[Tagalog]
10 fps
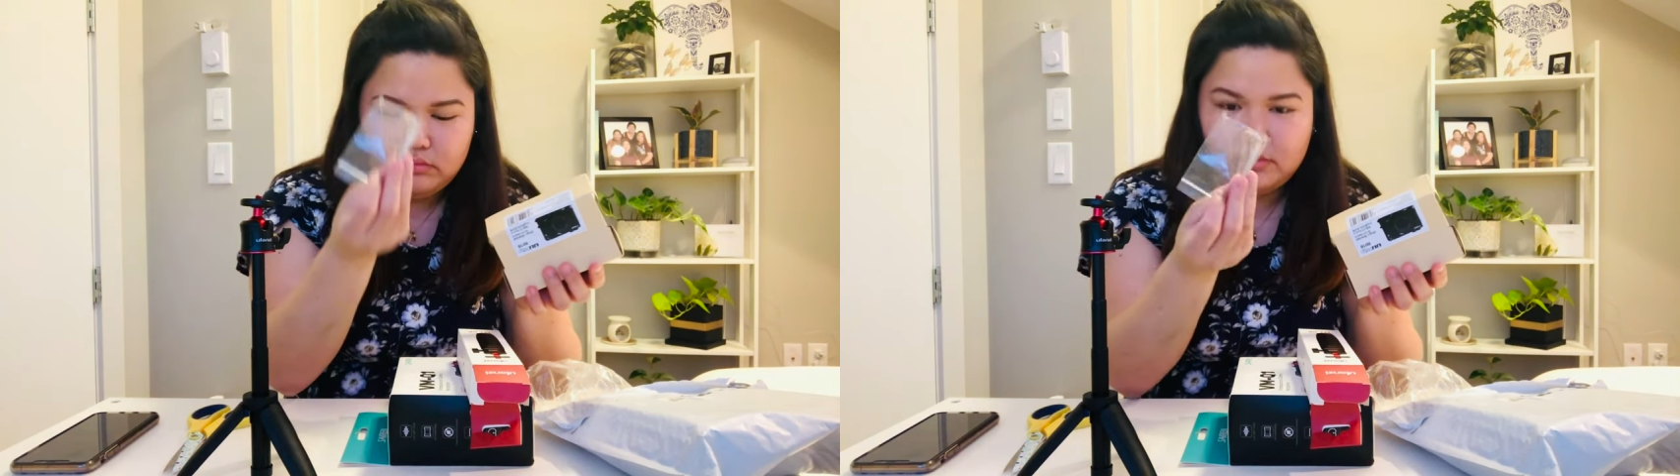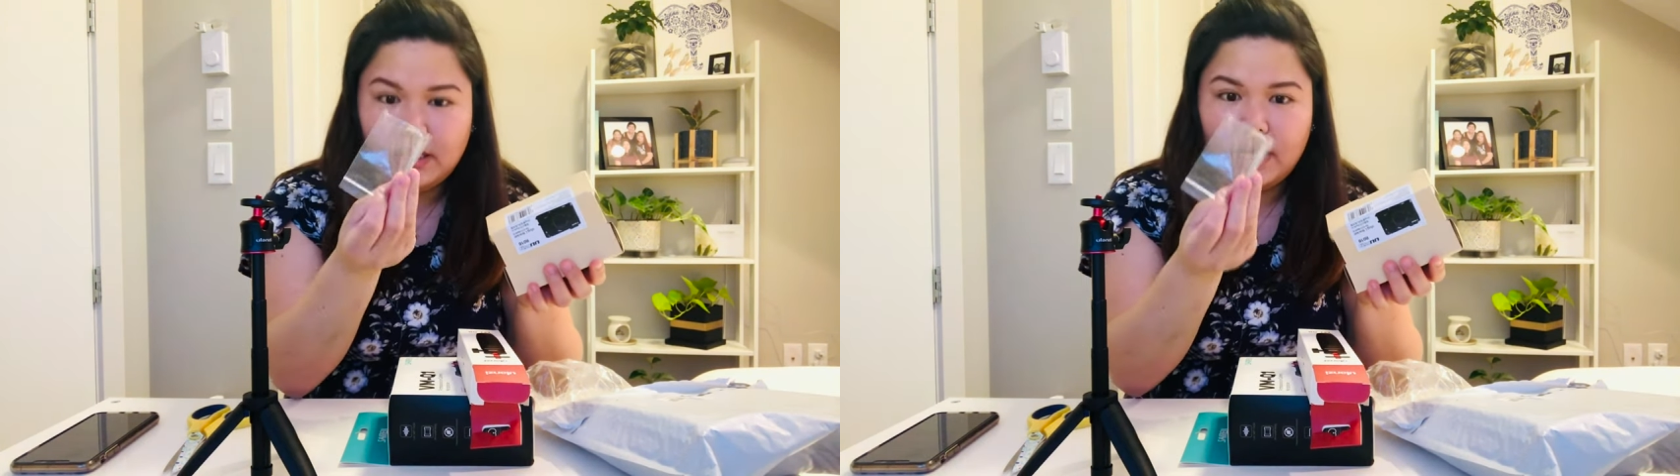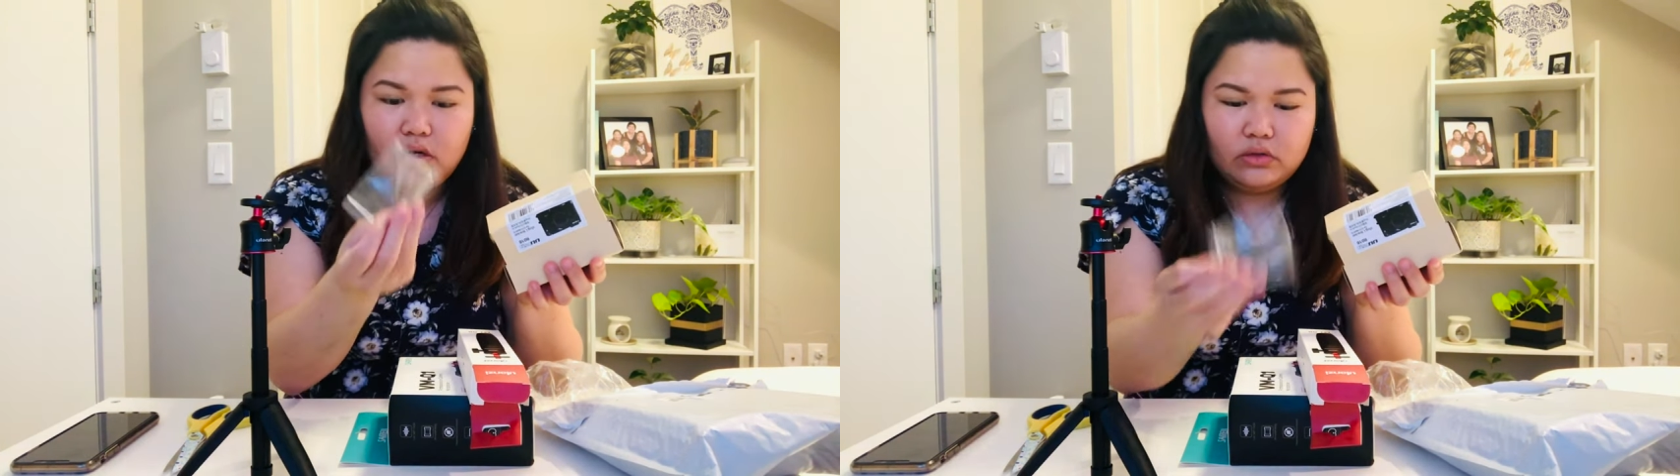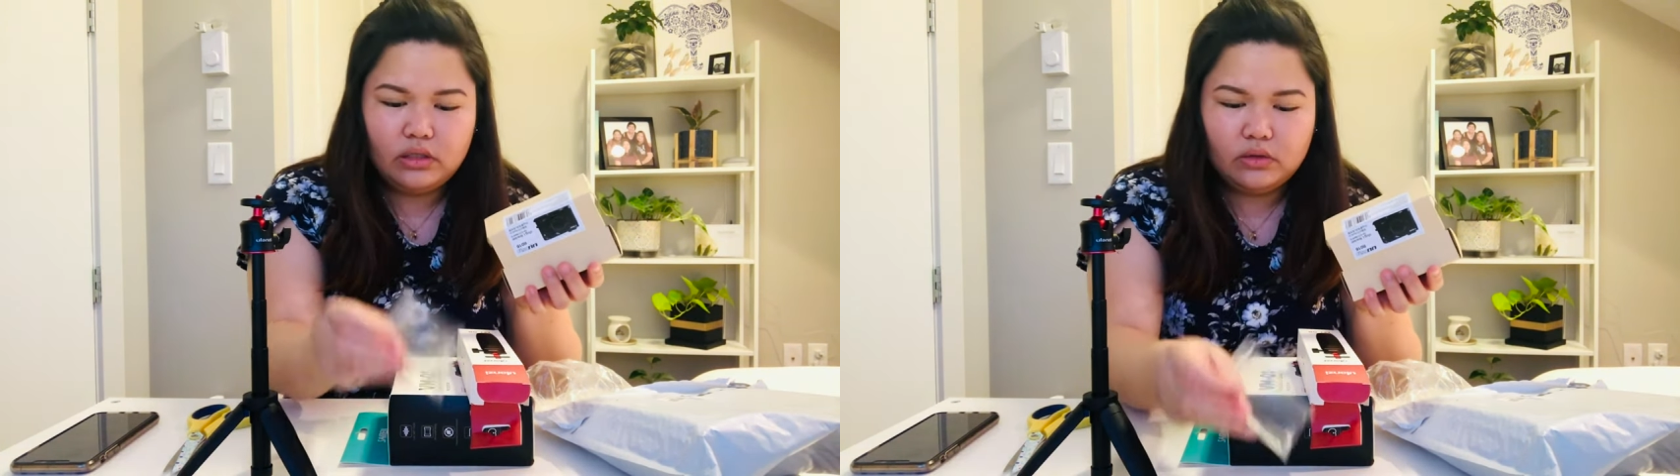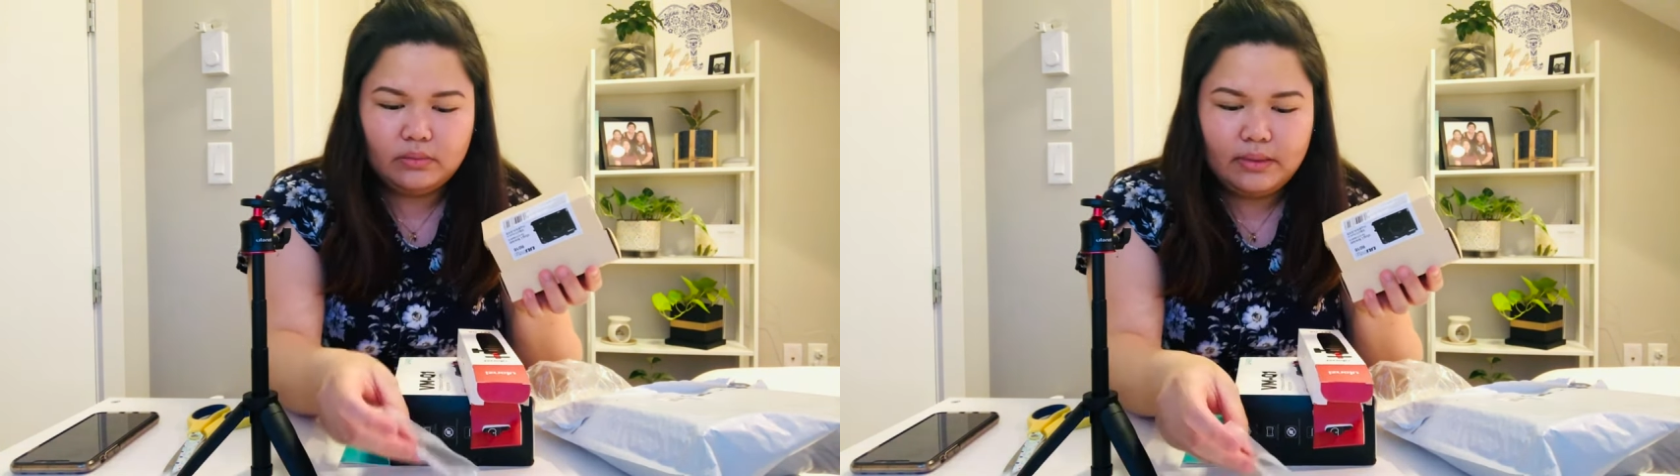Tagalog
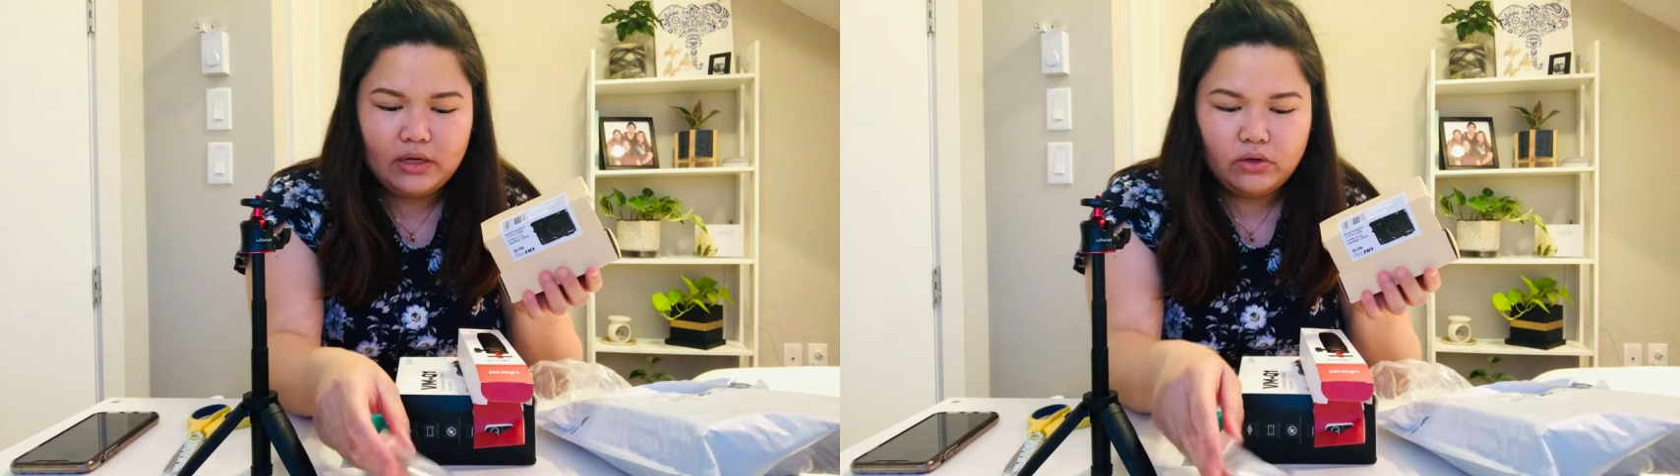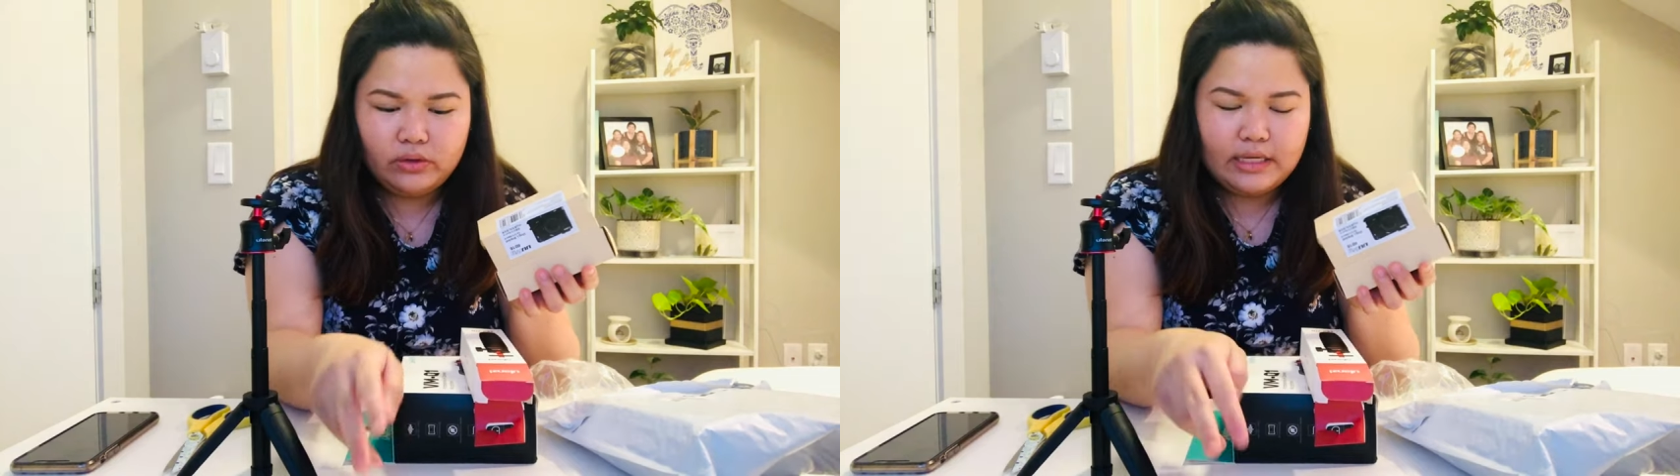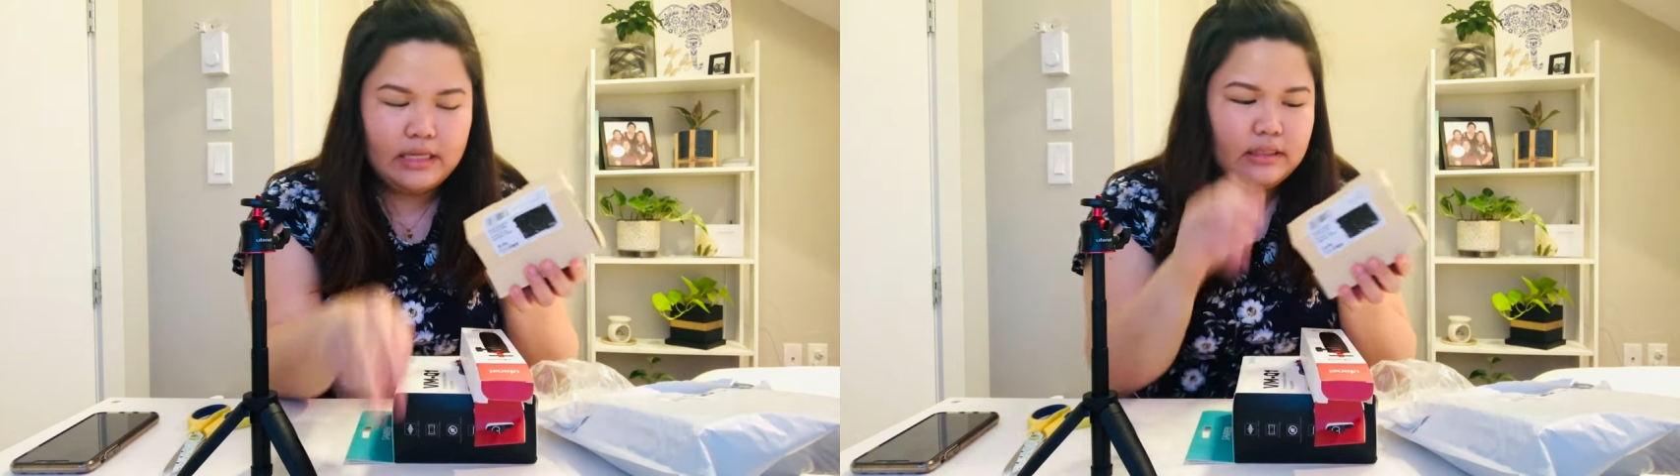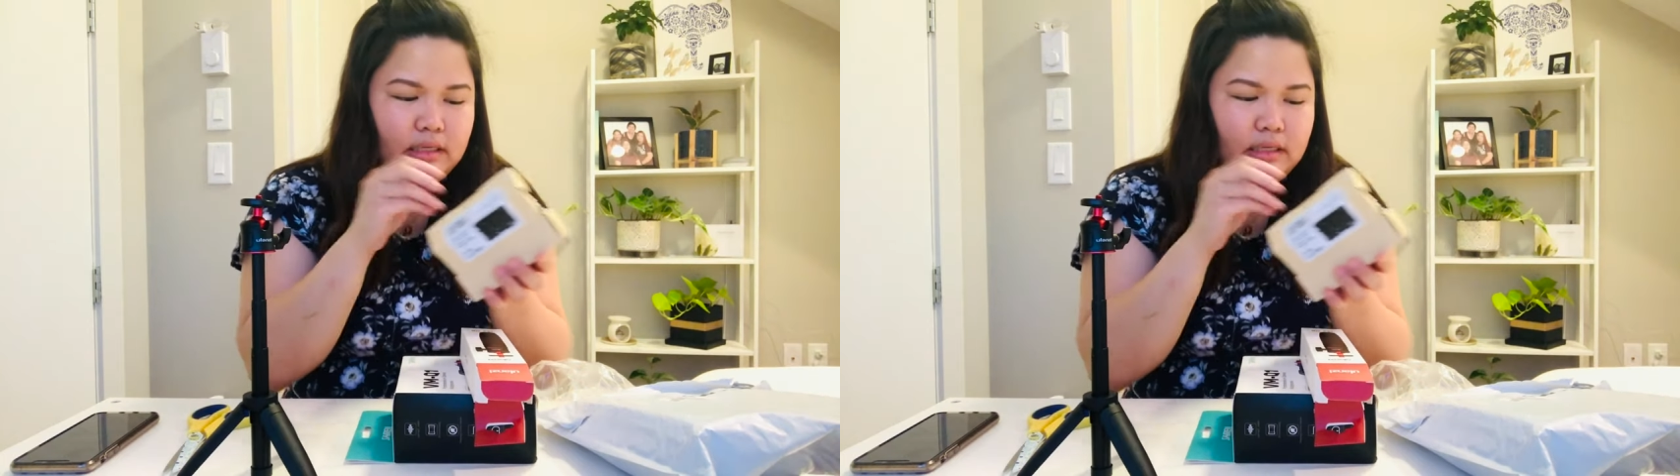nito, pero yan.